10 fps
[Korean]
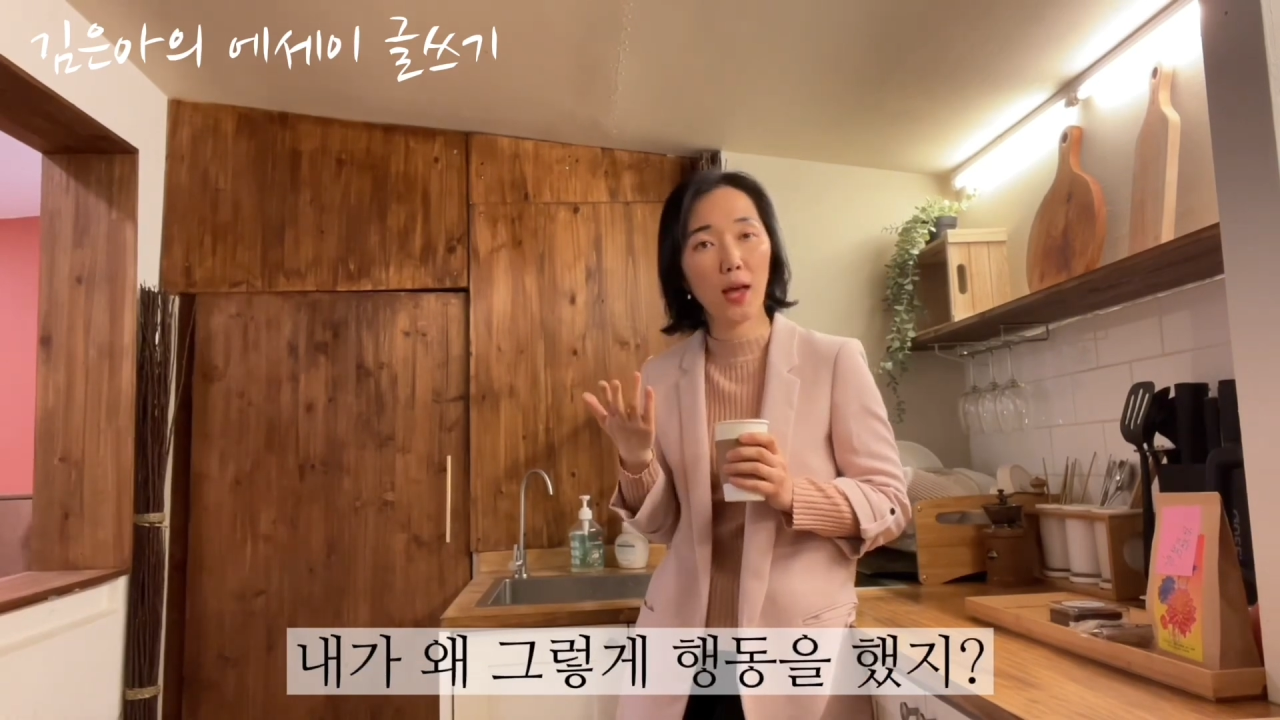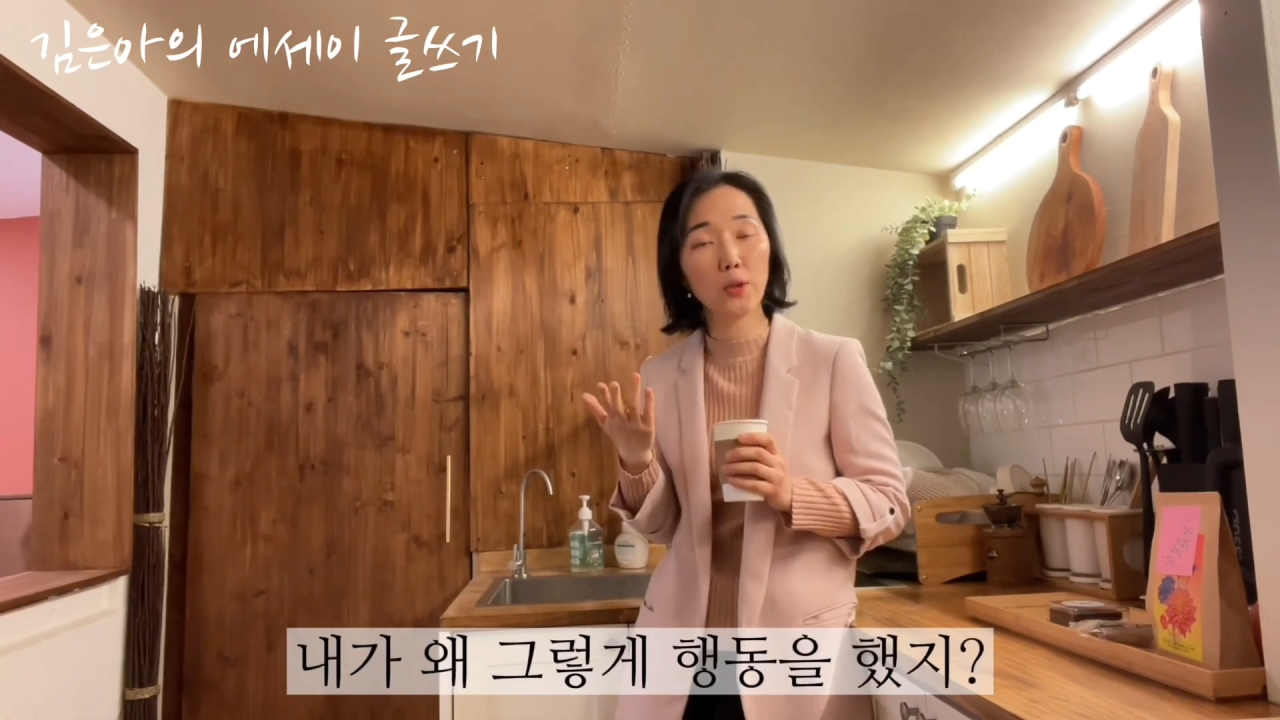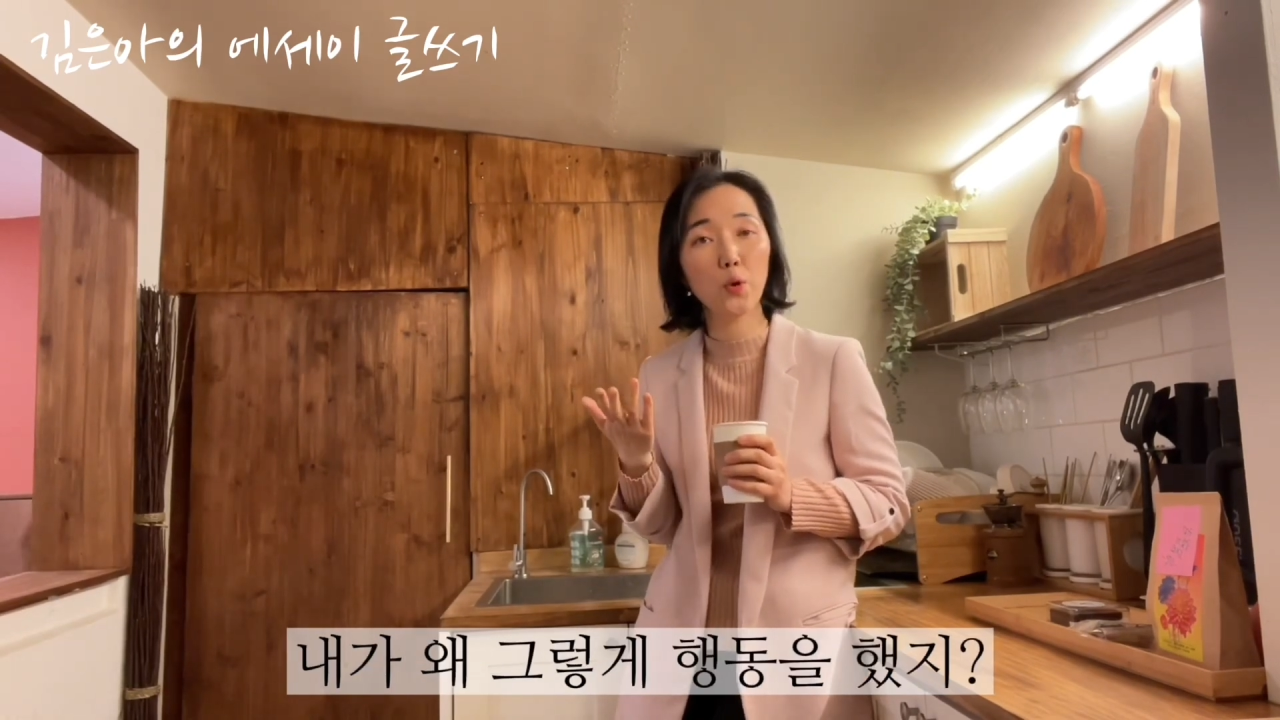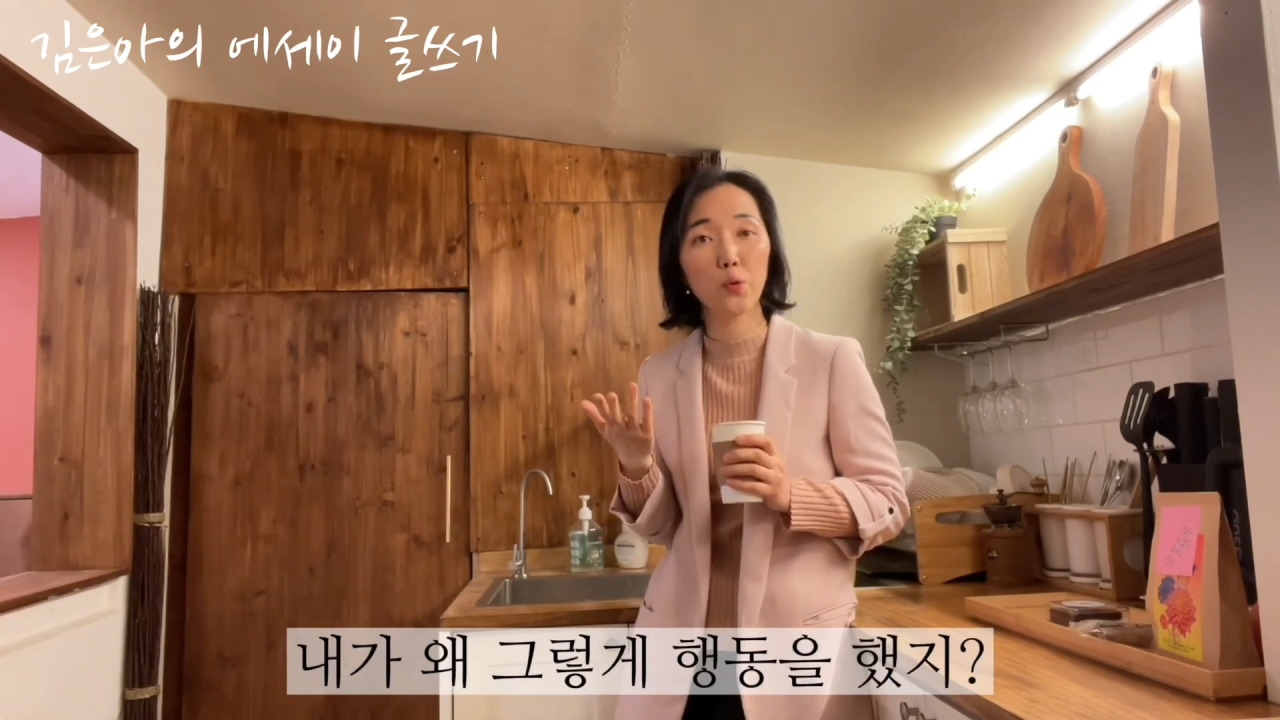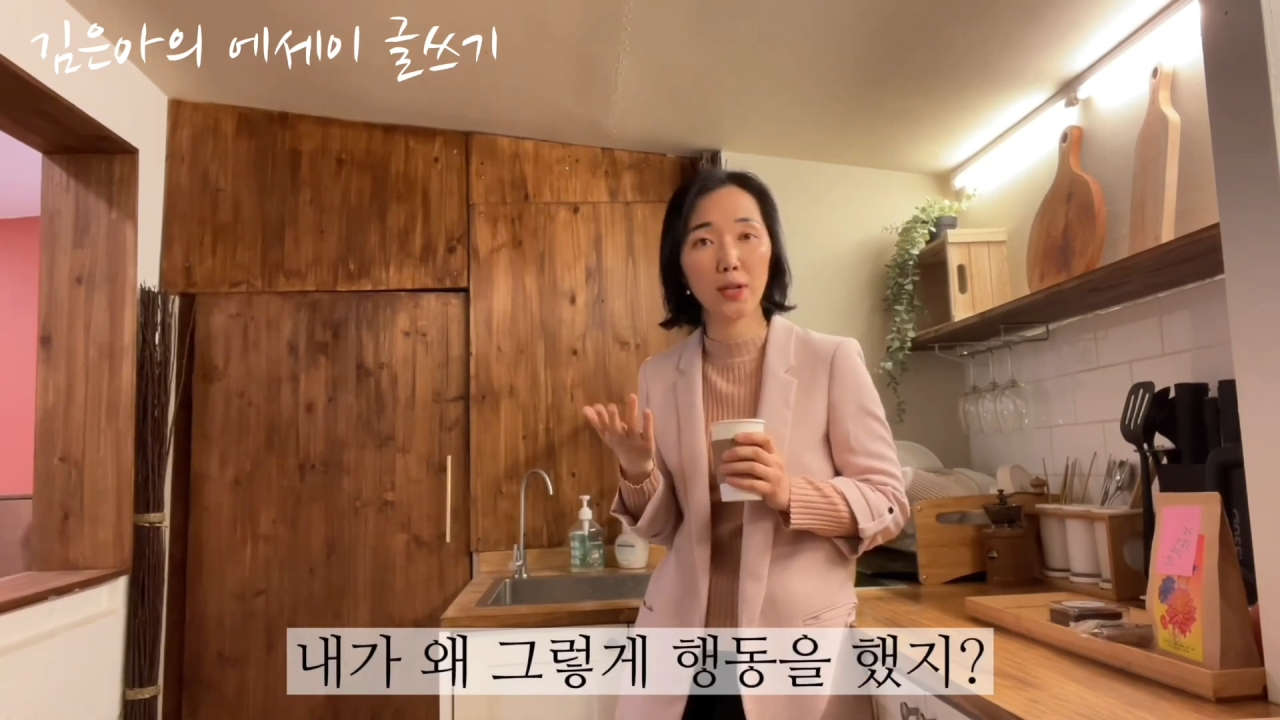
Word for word: 행동을